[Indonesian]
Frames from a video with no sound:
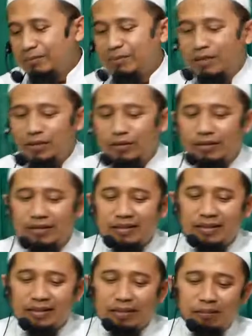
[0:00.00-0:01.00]
beliau
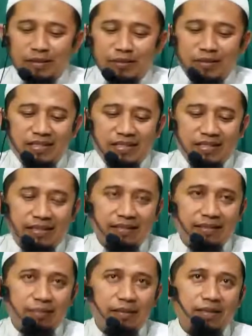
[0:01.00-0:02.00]
ketika menulis ini
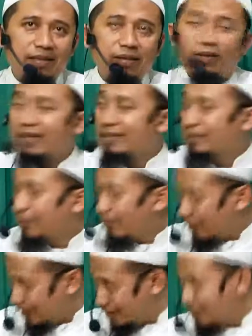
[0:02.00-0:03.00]
kan kepada orang di
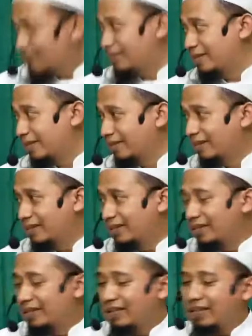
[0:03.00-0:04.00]
bawahnya sebenarnya
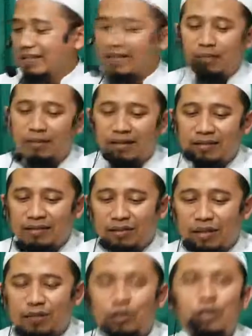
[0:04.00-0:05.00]
nggak
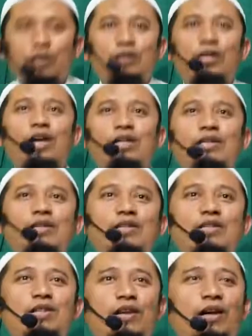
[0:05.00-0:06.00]
mengatakan
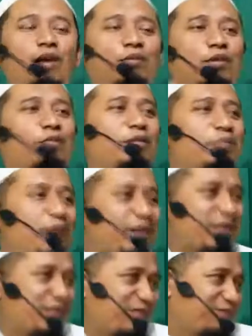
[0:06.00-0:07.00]
dari Syekh Abdullah bin
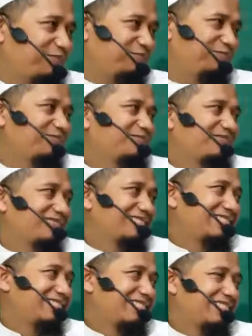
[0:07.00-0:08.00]
Bas
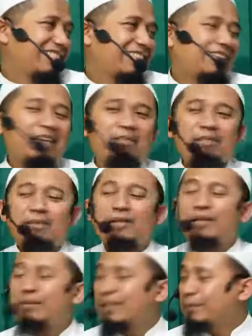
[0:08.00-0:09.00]
tapi
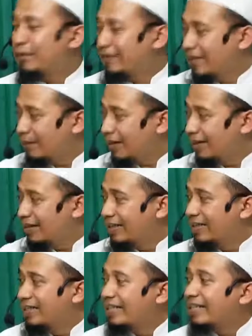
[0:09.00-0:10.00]
beliau menyebut apa
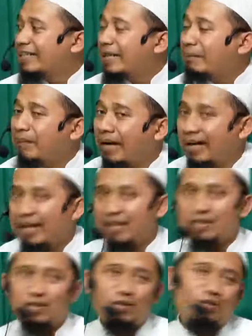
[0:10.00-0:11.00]
nama
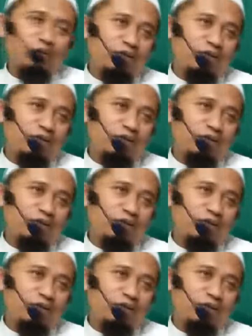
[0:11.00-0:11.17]
langsung